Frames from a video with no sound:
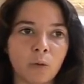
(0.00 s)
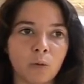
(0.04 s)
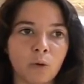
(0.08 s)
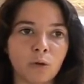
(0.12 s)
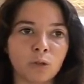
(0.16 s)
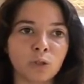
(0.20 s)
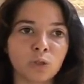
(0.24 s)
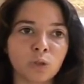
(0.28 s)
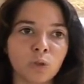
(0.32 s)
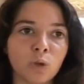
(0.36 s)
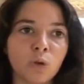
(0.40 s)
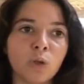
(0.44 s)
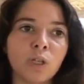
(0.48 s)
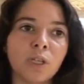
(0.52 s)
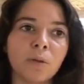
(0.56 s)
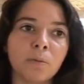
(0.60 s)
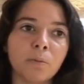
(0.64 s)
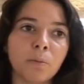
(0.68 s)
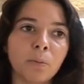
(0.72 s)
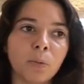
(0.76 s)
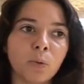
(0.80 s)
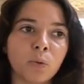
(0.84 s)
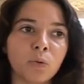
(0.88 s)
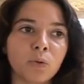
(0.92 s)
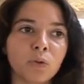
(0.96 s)
un nostro
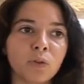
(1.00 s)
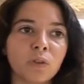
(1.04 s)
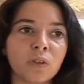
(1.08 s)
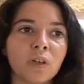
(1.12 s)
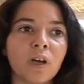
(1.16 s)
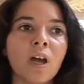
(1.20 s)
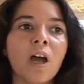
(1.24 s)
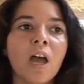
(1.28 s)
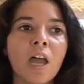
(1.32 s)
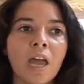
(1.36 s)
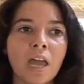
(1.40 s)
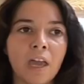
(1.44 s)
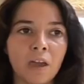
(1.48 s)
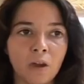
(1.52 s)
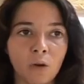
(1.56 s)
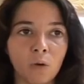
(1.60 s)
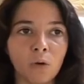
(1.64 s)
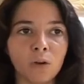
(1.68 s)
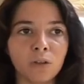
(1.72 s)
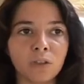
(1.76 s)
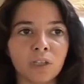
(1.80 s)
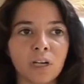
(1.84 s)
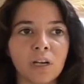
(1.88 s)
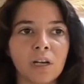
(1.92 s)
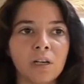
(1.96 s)
input e
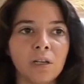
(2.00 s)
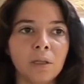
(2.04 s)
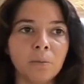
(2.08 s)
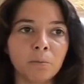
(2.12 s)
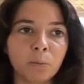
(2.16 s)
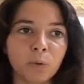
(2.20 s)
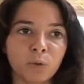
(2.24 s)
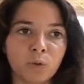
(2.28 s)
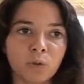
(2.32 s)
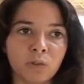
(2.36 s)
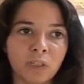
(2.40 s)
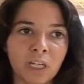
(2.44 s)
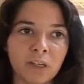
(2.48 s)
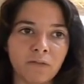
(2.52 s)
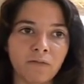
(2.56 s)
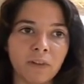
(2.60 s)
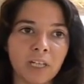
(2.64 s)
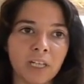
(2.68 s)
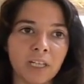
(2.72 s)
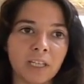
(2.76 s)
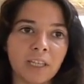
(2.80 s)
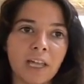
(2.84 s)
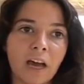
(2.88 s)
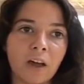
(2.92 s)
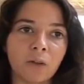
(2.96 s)
oltre all'input che
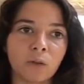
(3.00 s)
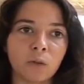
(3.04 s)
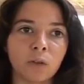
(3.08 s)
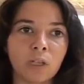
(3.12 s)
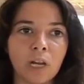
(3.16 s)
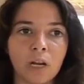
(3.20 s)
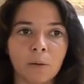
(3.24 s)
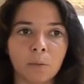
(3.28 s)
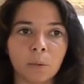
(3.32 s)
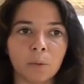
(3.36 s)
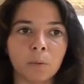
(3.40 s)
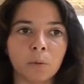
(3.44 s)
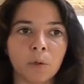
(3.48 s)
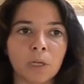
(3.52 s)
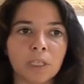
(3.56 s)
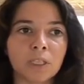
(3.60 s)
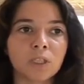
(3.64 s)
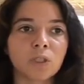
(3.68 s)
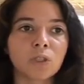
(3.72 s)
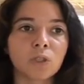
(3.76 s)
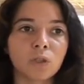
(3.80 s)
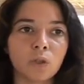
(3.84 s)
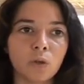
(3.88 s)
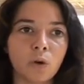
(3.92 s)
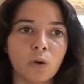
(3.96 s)
viene dato dalla
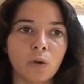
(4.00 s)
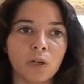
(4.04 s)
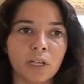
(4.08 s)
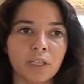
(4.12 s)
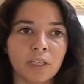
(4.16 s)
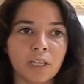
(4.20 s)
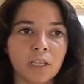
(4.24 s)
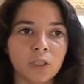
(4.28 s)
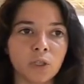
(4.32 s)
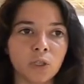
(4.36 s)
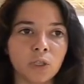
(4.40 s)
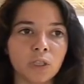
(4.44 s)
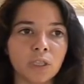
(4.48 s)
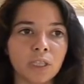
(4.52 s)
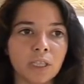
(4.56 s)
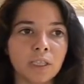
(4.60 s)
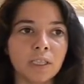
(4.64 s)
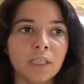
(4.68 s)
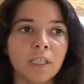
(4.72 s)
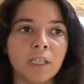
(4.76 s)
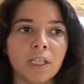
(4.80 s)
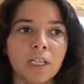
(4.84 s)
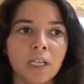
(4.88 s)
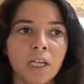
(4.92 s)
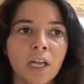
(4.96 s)
popolazione, dai
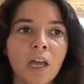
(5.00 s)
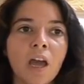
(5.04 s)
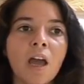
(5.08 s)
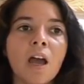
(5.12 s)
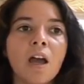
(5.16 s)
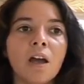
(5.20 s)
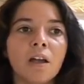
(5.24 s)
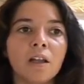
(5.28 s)
cittadini,